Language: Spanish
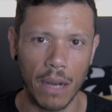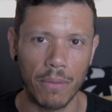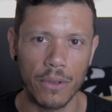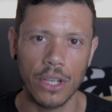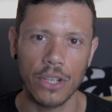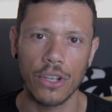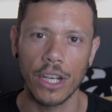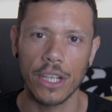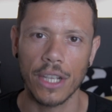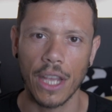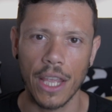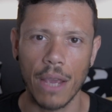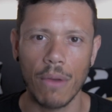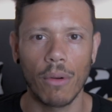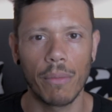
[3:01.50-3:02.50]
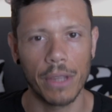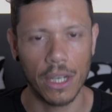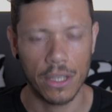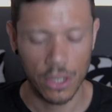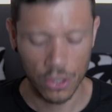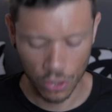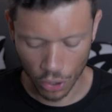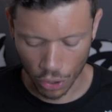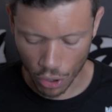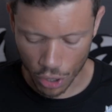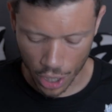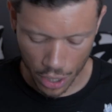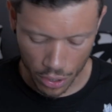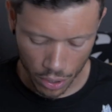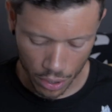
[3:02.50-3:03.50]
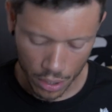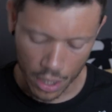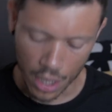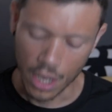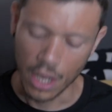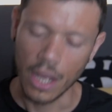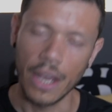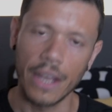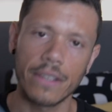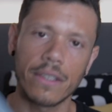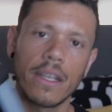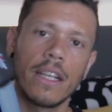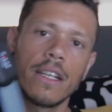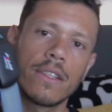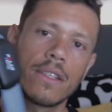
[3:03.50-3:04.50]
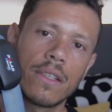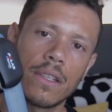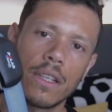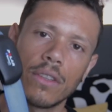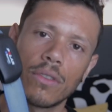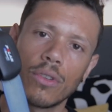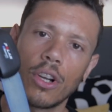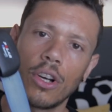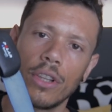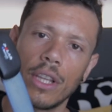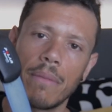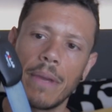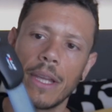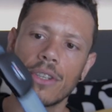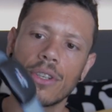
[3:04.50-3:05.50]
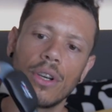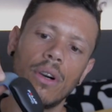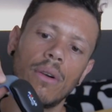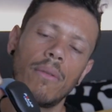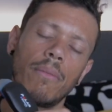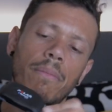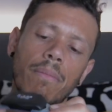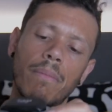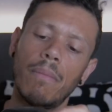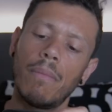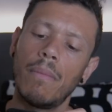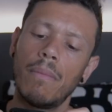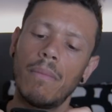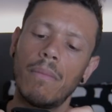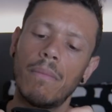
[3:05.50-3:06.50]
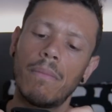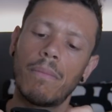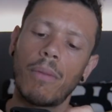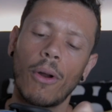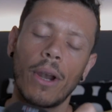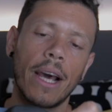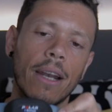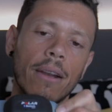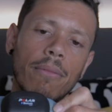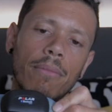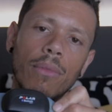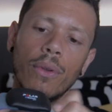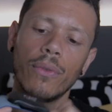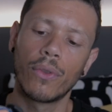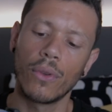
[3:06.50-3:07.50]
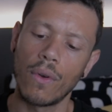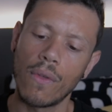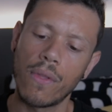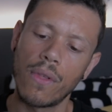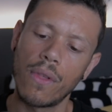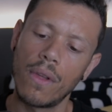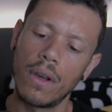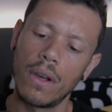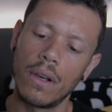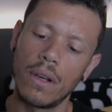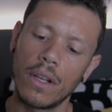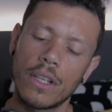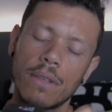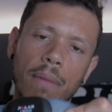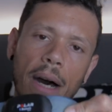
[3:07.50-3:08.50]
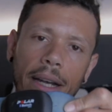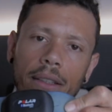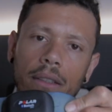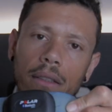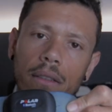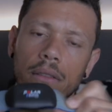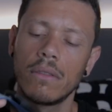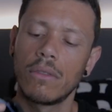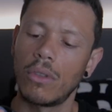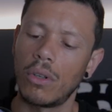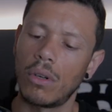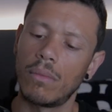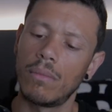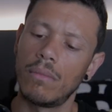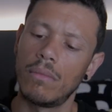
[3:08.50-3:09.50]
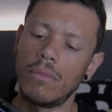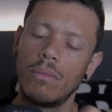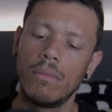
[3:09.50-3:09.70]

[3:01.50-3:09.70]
las pulsaciones que llevo mientras estoy corriendo es el cinturón de pecho Polar Bluetooth Smart o